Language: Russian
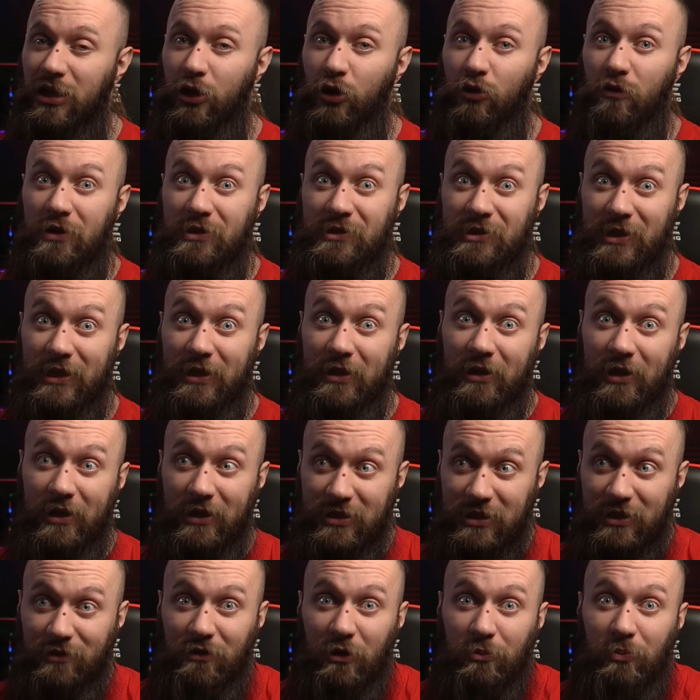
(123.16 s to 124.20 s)
какие у вас цели,
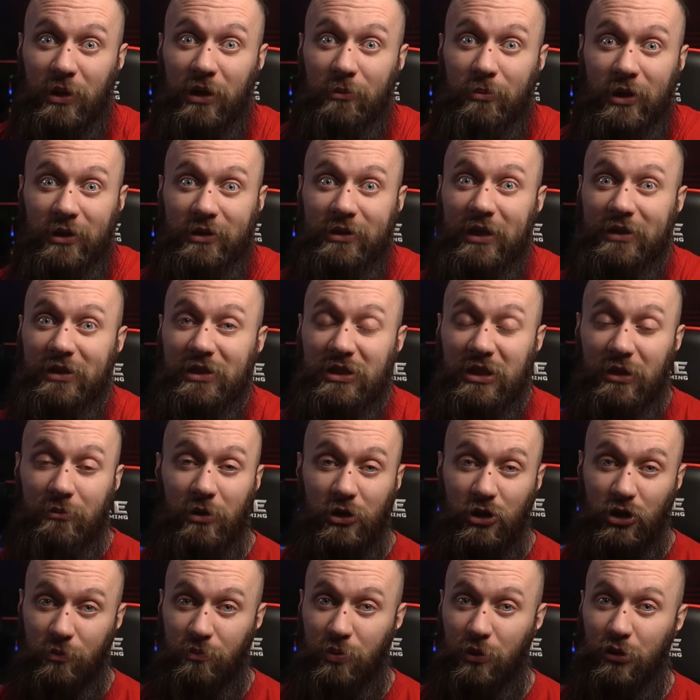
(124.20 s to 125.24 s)
если вы приобретаете
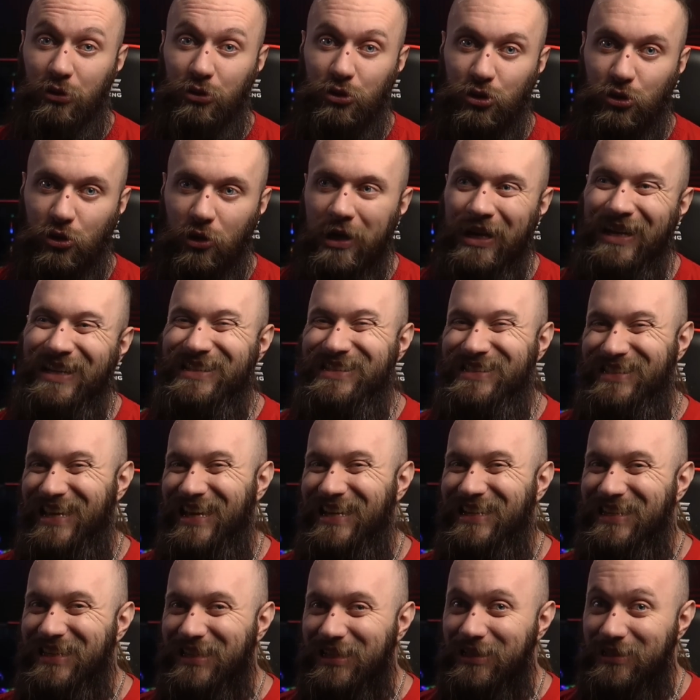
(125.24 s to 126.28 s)
себе GPU-шку.
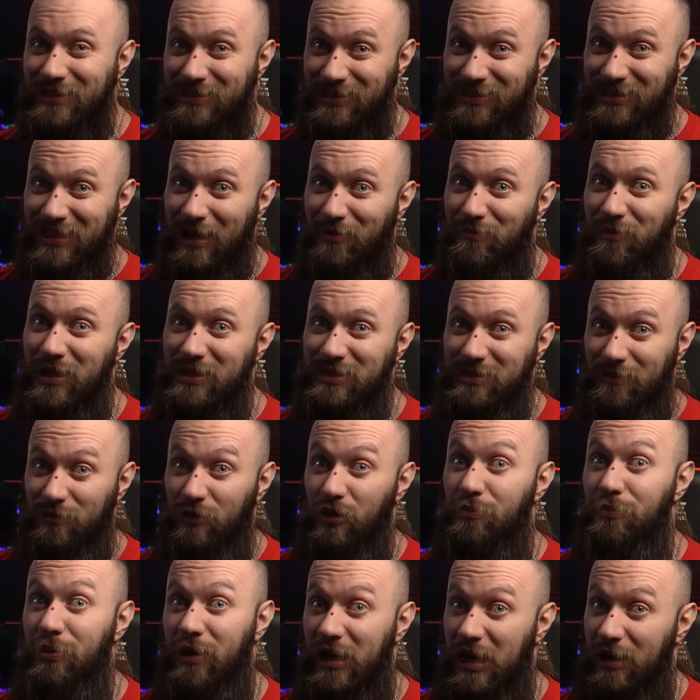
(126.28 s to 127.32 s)
Ценник – самый
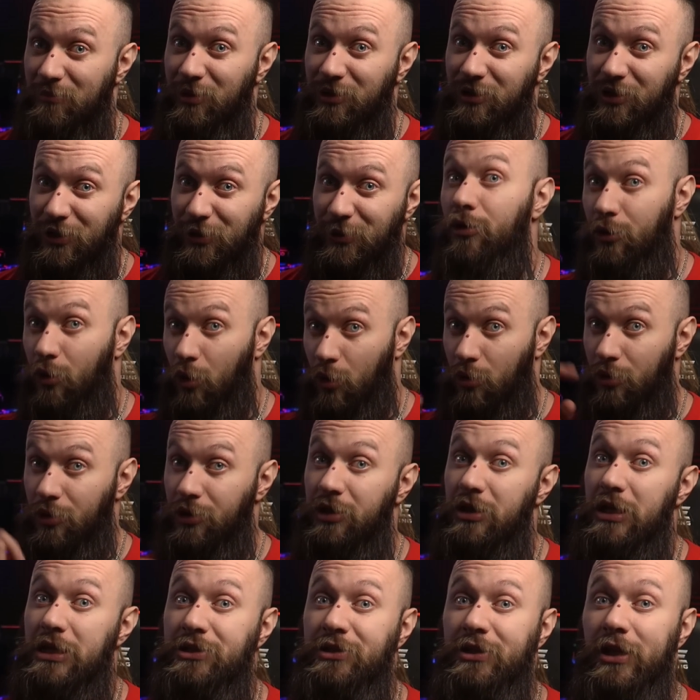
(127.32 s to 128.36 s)
основной параметр. Но
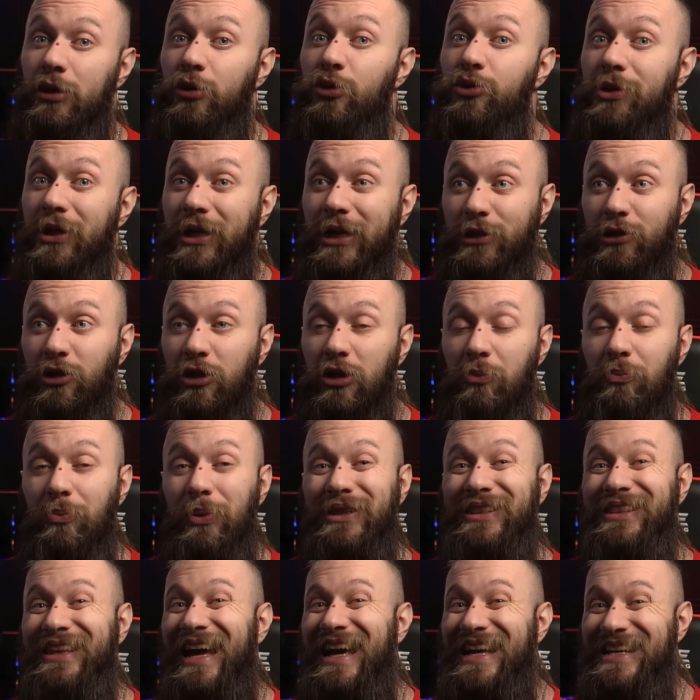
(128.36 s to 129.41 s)
есть и люди, которые,
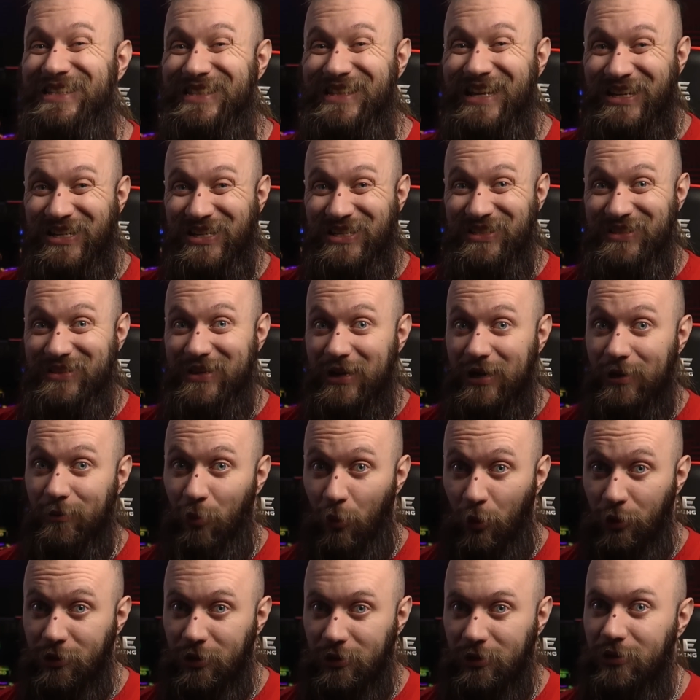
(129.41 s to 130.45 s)
пытаясь даже
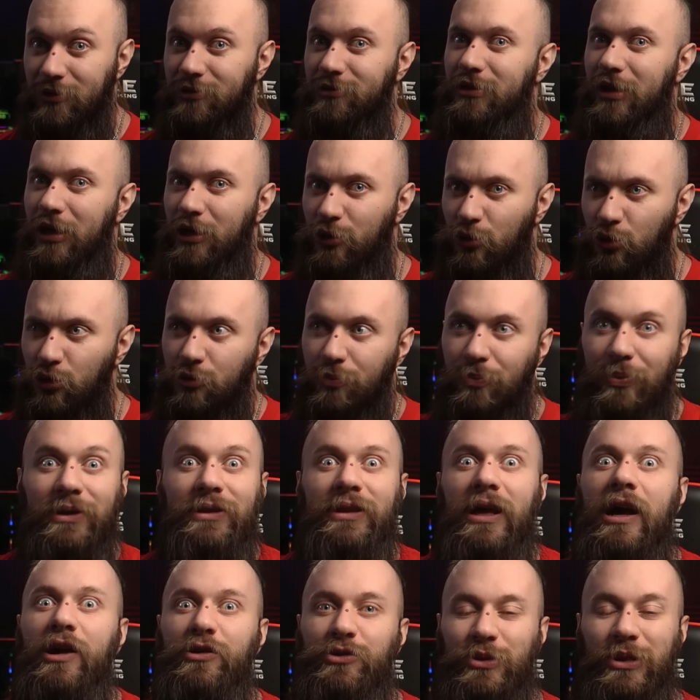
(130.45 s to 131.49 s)
заработать, дают
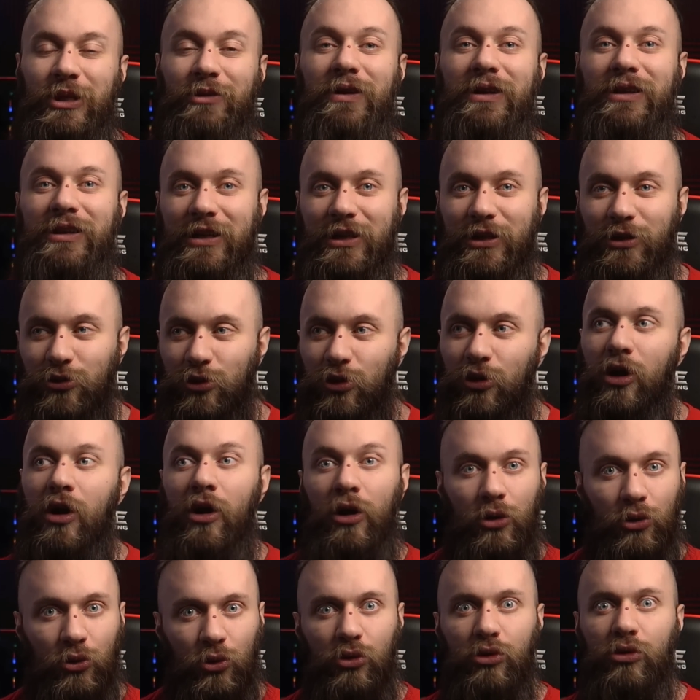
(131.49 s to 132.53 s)
пытаются давать рынку,
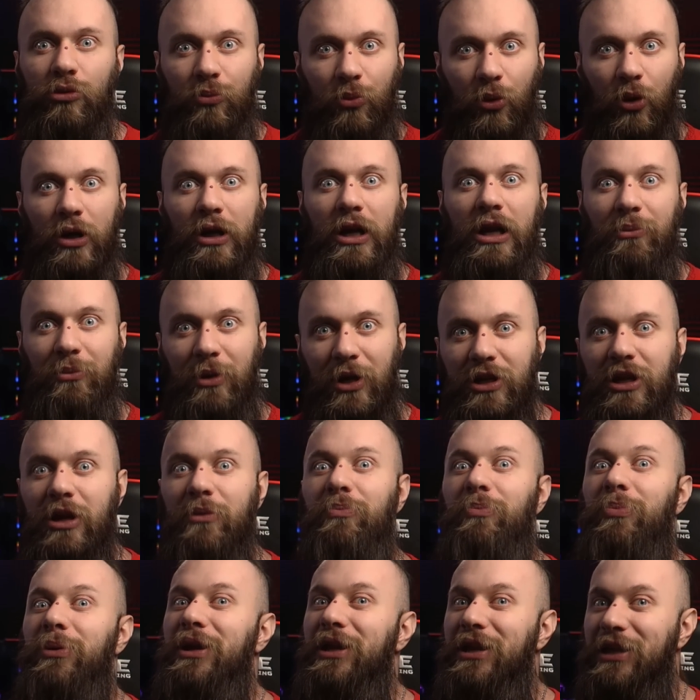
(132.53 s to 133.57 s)
ну,
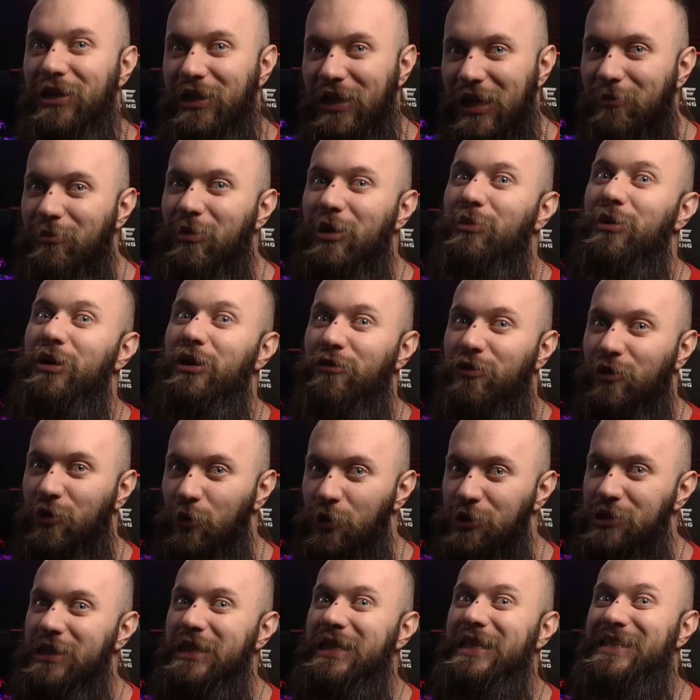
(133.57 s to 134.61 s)
более-менее приемлемые
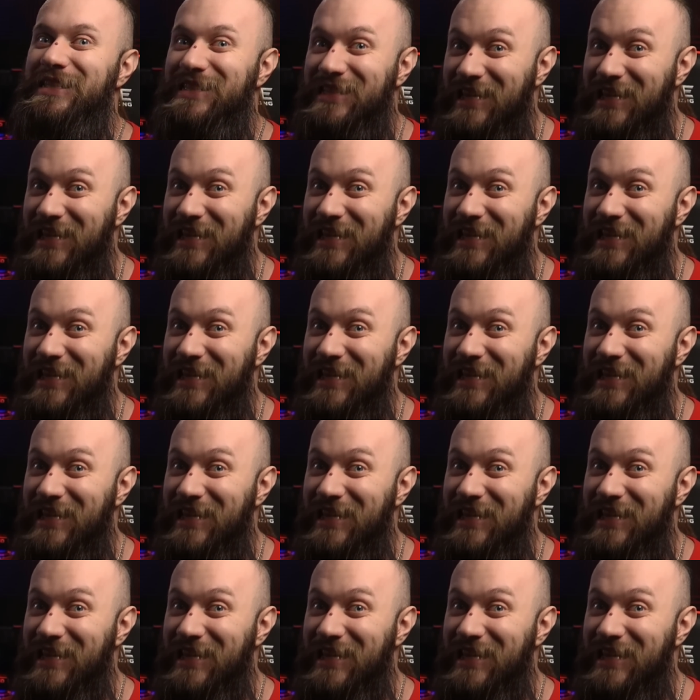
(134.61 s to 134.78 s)
вкусные